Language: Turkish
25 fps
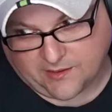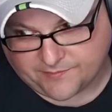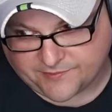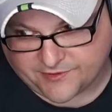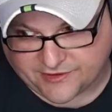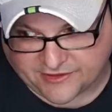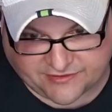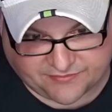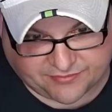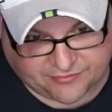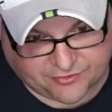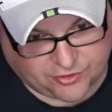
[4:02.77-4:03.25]

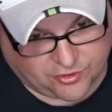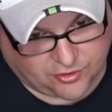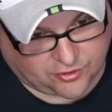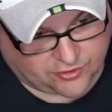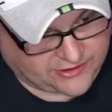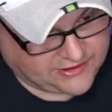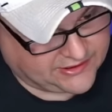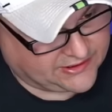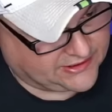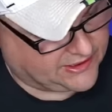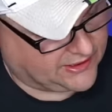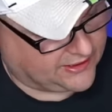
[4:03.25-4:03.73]
Yapacak hiçbir şey
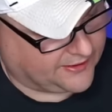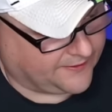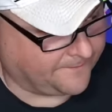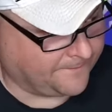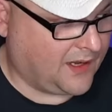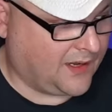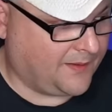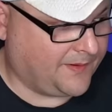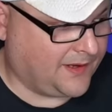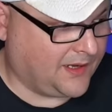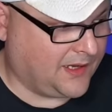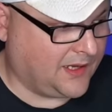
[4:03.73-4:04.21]
yok. Gitti.
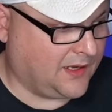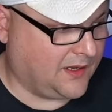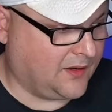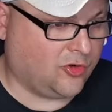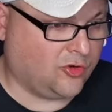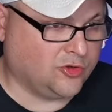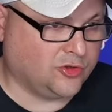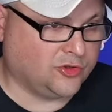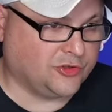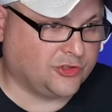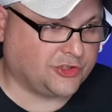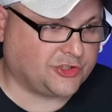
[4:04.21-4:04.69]
Ama
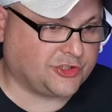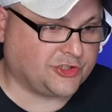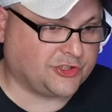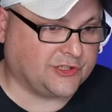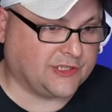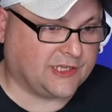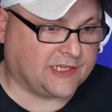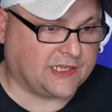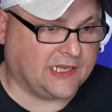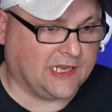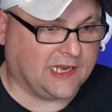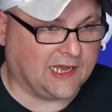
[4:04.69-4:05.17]
onun
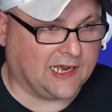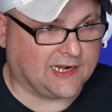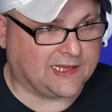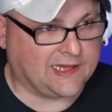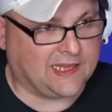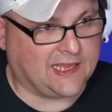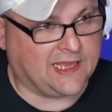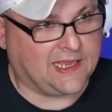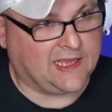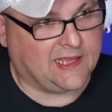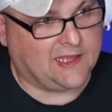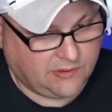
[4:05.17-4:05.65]

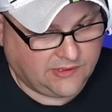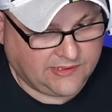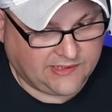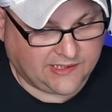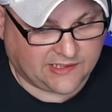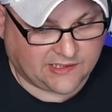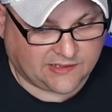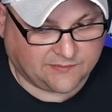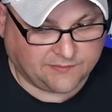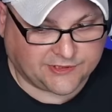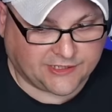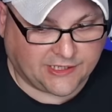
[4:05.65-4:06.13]
dışındakilerde bir
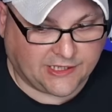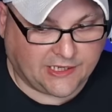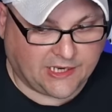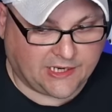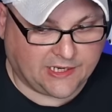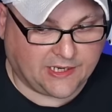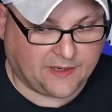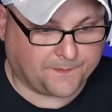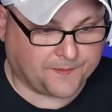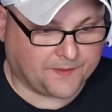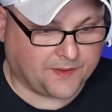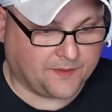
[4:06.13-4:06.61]
takım
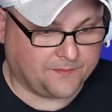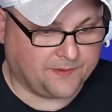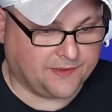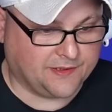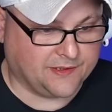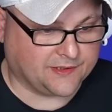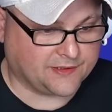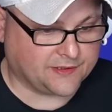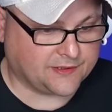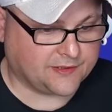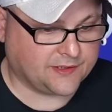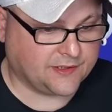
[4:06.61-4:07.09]
şeyler
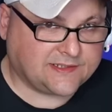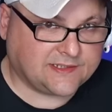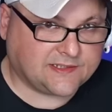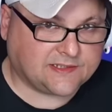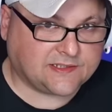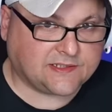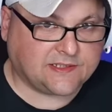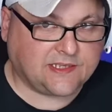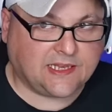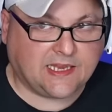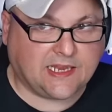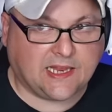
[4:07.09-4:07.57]
yapılabilir.
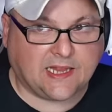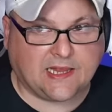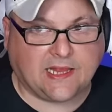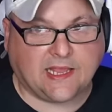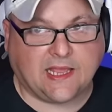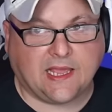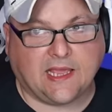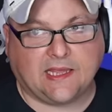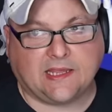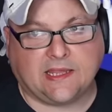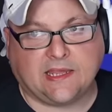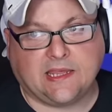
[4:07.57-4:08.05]
Siz yine
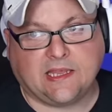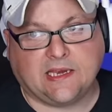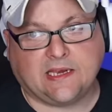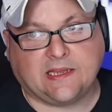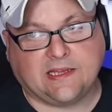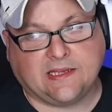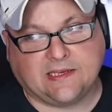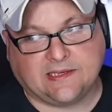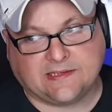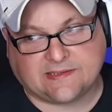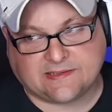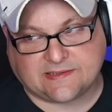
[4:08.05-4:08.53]
de
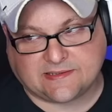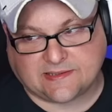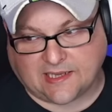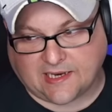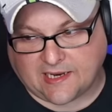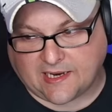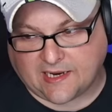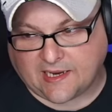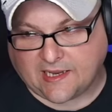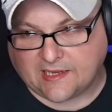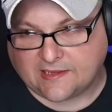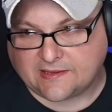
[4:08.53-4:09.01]
girdiğiniz
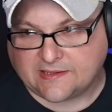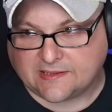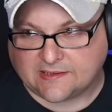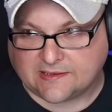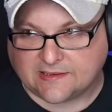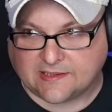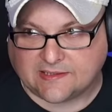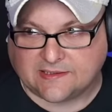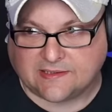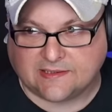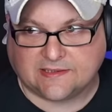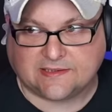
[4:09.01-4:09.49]
sitelere,
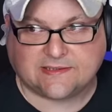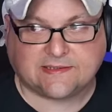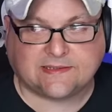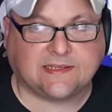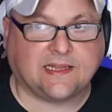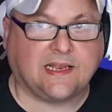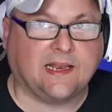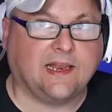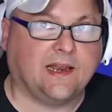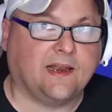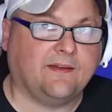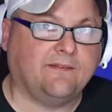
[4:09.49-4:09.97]
tıkladığınız
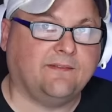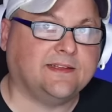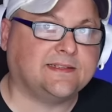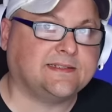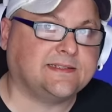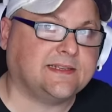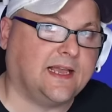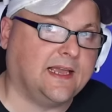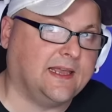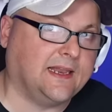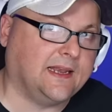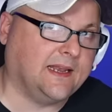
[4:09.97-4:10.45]
sitelere
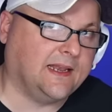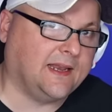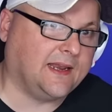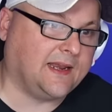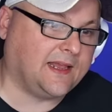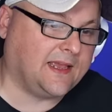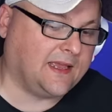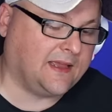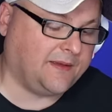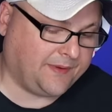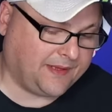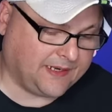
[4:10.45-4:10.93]

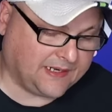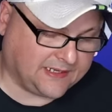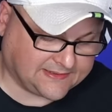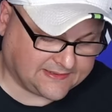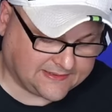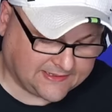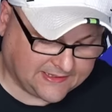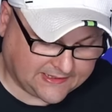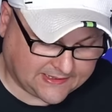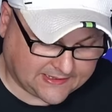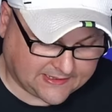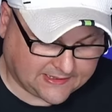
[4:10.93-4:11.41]
vesairelere
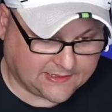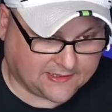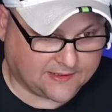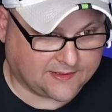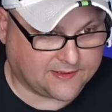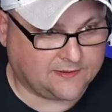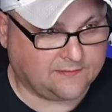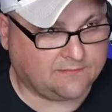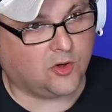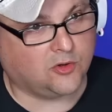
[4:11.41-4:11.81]
biraz dikkat edin.